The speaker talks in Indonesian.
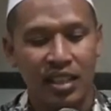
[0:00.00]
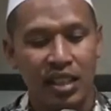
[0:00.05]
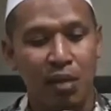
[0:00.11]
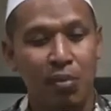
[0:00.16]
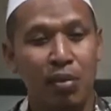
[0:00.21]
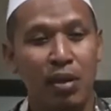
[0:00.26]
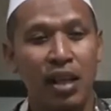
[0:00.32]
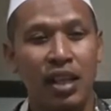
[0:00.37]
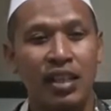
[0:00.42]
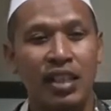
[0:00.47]

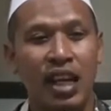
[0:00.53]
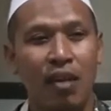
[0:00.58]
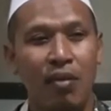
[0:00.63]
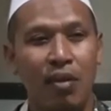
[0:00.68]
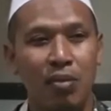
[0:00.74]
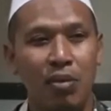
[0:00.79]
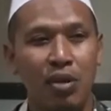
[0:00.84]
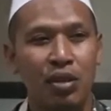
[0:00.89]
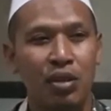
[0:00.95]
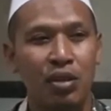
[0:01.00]
Tapi lek
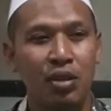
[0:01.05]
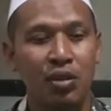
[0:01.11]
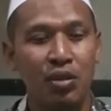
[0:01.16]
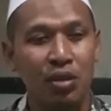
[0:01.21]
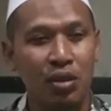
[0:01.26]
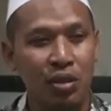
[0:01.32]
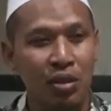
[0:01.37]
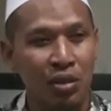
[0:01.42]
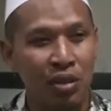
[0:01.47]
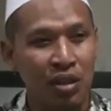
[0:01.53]
tarawih mboten
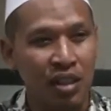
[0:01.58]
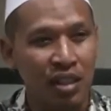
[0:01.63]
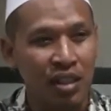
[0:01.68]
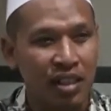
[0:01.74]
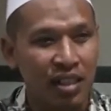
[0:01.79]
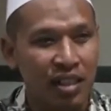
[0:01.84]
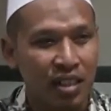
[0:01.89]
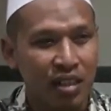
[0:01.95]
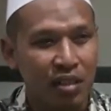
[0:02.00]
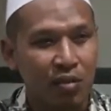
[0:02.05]

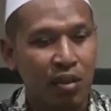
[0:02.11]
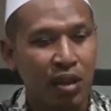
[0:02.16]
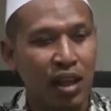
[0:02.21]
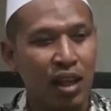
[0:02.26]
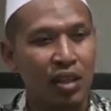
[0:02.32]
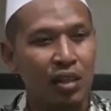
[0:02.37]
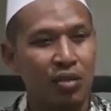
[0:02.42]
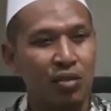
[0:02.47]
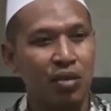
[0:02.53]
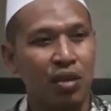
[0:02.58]
tutup,
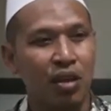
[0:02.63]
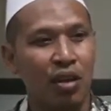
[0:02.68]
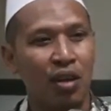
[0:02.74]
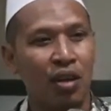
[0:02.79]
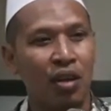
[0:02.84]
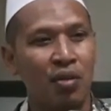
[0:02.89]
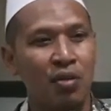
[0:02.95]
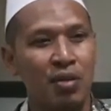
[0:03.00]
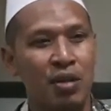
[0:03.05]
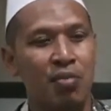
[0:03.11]
wayahe
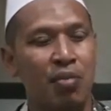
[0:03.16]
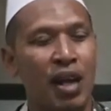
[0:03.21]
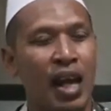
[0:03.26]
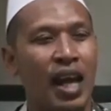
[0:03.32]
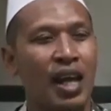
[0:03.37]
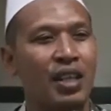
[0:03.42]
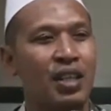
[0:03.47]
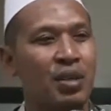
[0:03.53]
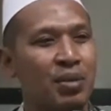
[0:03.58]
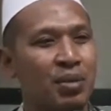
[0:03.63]
donga wis
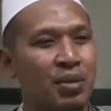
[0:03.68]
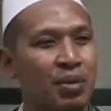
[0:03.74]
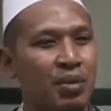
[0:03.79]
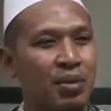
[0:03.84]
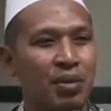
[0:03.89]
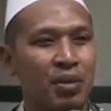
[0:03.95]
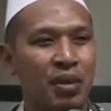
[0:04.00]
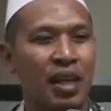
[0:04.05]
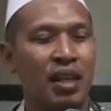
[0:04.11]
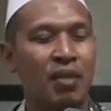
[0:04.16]
mlayu,
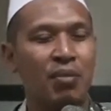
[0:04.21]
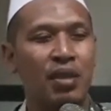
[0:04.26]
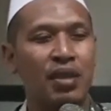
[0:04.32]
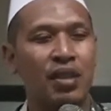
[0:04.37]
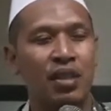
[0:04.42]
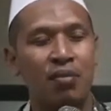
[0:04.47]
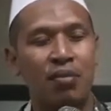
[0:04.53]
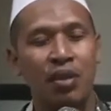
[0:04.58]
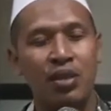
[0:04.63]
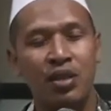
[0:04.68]
nggih
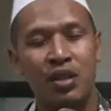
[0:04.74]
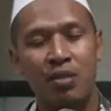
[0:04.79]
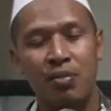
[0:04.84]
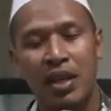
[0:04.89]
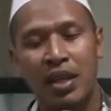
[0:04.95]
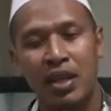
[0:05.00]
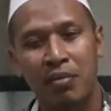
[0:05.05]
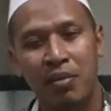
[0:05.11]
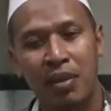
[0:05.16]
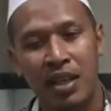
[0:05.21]
mboten maca
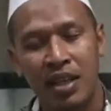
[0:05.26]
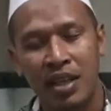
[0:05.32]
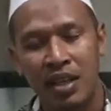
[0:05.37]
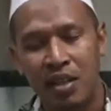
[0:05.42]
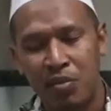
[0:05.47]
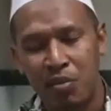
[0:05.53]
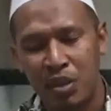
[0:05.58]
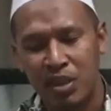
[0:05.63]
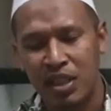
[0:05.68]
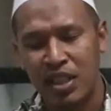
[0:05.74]
bareng
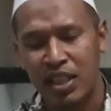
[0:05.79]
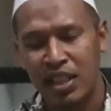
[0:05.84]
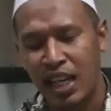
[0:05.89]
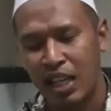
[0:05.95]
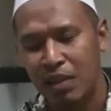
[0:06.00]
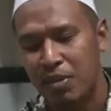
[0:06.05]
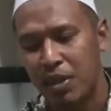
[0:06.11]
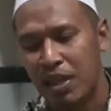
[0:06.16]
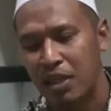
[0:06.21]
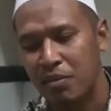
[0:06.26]
mboten
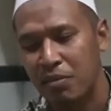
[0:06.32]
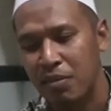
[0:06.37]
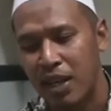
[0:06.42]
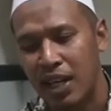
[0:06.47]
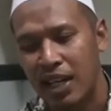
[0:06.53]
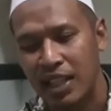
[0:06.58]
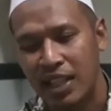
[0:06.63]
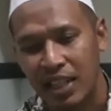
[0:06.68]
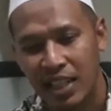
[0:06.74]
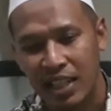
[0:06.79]
niat
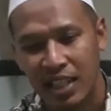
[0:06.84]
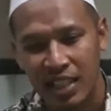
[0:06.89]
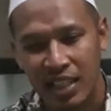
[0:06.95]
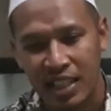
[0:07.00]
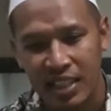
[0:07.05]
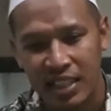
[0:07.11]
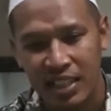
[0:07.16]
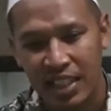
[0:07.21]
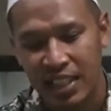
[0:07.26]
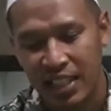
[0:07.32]
bareng-bareng
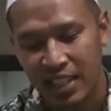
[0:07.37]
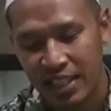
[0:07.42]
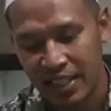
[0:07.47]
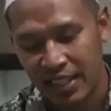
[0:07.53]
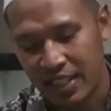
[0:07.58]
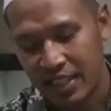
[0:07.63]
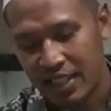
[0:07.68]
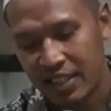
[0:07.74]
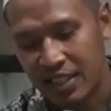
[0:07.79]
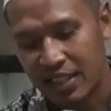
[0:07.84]
nggih.
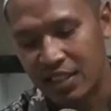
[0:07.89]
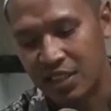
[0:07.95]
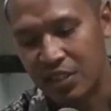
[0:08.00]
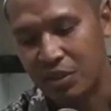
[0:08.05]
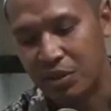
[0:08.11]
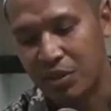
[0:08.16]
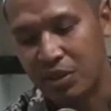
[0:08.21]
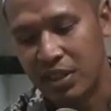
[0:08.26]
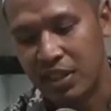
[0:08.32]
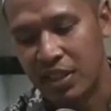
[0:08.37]

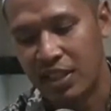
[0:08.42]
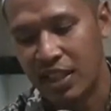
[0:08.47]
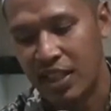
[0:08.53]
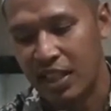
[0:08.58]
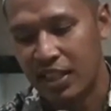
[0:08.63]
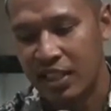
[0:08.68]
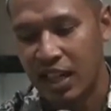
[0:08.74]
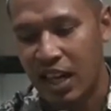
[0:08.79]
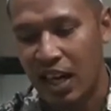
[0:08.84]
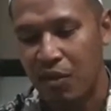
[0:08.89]
Kok dadi
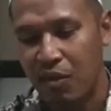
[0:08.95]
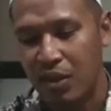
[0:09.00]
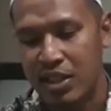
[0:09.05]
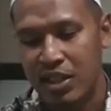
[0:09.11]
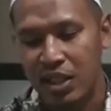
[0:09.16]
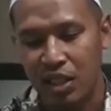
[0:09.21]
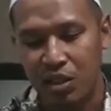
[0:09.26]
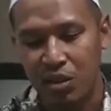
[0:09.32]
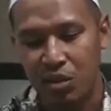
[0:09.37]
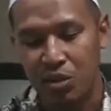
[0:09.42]
lek tarawih
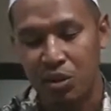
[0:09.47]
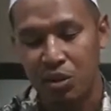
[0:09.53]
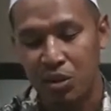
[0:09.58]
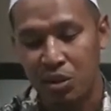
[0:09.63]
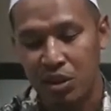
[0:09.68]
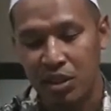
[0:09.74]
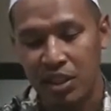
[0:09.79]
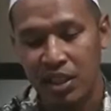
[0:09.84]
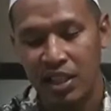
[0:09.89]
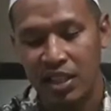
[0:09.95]
sing
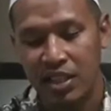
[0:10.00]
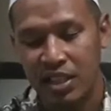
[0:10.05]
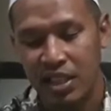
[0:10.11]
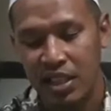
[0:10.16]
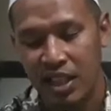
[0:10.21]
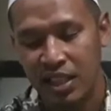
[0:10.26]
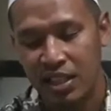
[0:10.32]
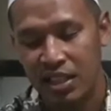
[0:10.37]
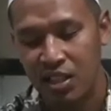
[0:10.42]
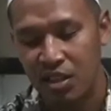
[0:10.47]
tutup nggih
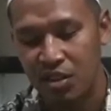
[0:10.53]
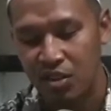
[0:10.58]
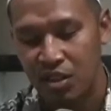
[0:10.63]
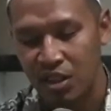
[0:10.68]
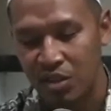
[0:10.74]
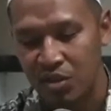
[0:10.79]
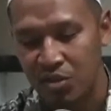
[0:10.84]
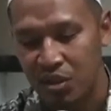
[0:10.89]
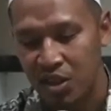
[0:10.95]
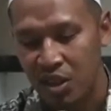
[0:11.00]
senajan
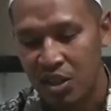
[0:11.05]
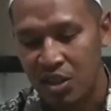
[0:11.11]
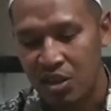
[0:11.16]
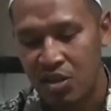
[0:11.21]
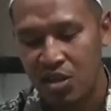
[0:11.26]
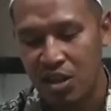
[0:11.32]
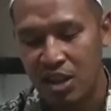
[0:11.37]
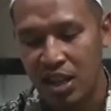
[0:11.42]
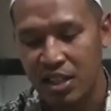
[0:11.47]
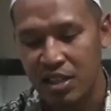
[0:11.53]
niku
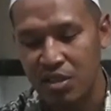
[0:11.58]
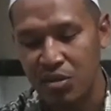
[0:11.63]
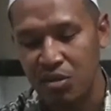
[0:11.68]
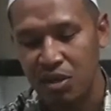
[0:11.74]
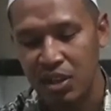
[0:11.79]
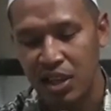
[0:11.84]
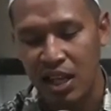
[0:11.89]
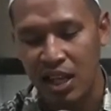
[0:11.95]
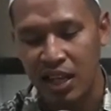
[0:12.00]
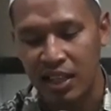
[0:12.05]
salat
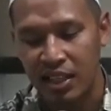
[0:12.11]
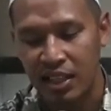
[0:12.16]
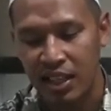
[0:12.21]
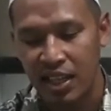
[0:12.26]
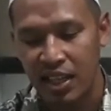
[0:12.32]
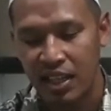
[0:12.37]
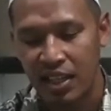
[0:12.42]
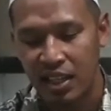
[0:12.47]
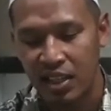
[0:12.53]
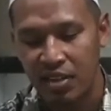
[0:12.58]
sunah
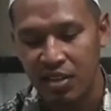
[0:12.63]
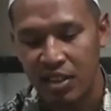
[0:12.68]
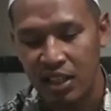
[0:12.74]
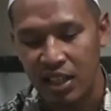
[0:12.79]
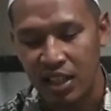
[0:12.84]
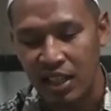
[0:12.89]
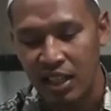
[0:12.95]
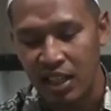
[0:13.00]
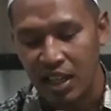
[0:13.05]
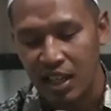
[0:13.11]
entene
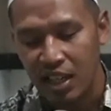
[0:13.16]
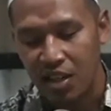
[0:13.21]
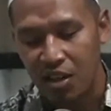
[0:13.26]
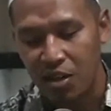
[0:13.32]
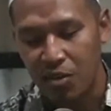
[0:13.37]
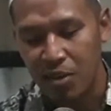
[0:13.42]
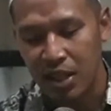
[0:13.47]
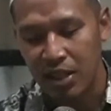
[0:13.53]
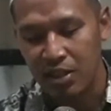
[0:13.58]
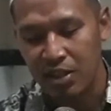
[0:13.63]
tenggone
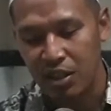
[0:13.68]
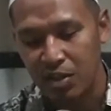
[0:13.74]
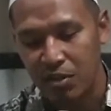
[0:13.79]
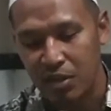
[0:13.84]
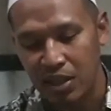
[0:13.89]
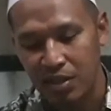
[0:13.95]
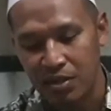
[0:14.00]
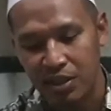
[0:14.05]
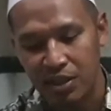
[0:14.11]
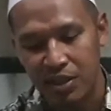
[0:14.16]
Ramadan
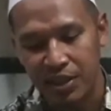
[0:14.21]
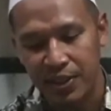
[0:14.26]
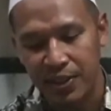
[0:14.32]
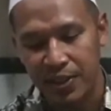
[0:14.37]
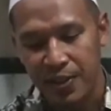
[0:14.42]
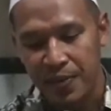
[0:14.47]
mawon.